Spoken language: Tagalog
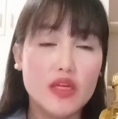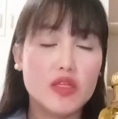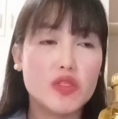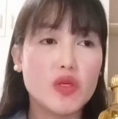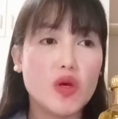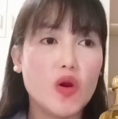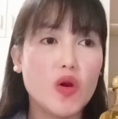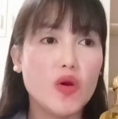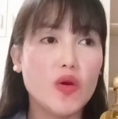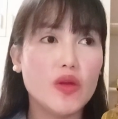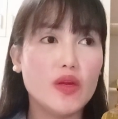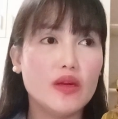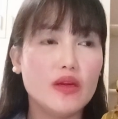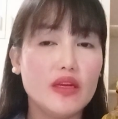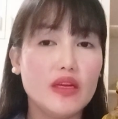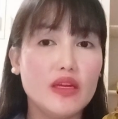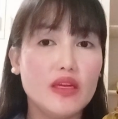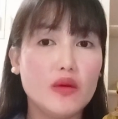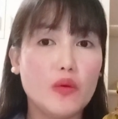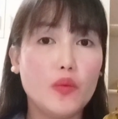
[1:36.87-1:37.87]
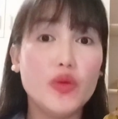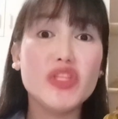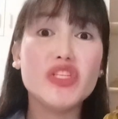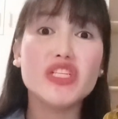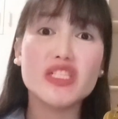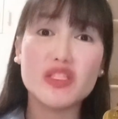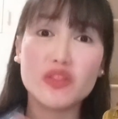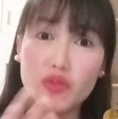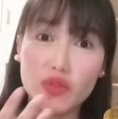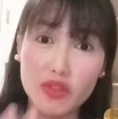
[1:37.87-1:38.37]
So which
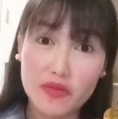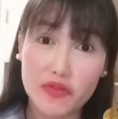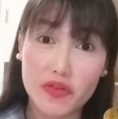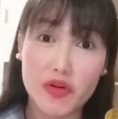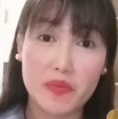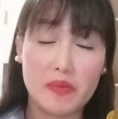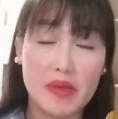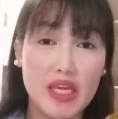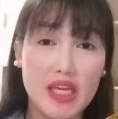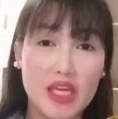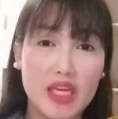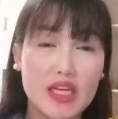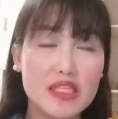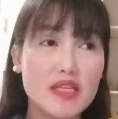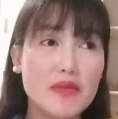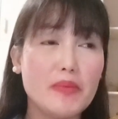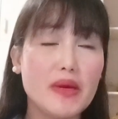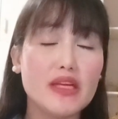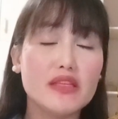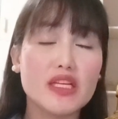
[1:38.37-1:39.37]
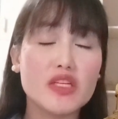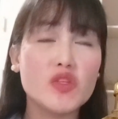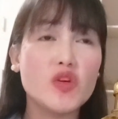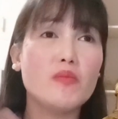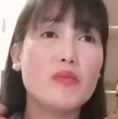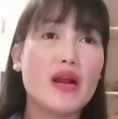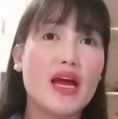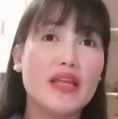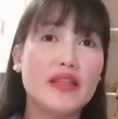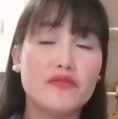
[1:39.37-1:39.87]
is good for me kasi pag
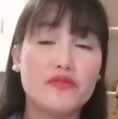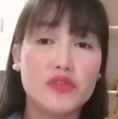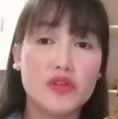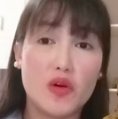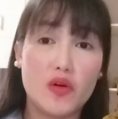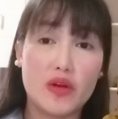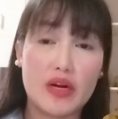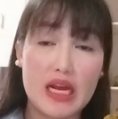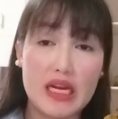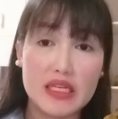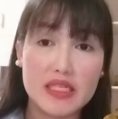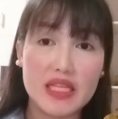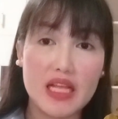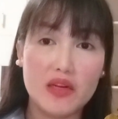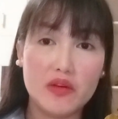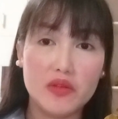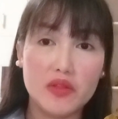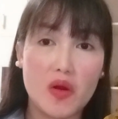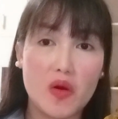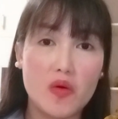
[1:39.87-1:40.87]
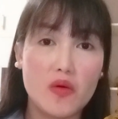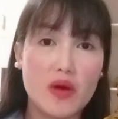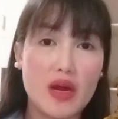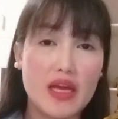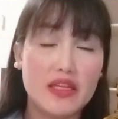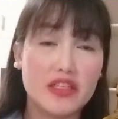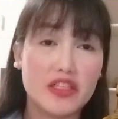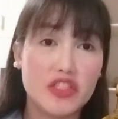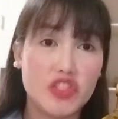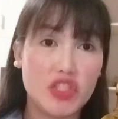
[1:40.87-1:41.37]
nasobrahan ng florals, lalo na kung
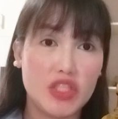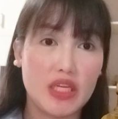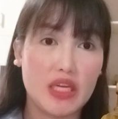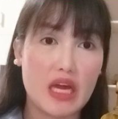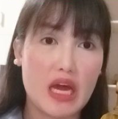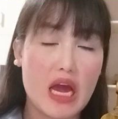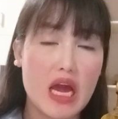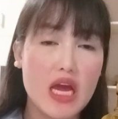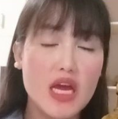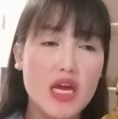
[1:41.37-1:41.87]
allergic ka,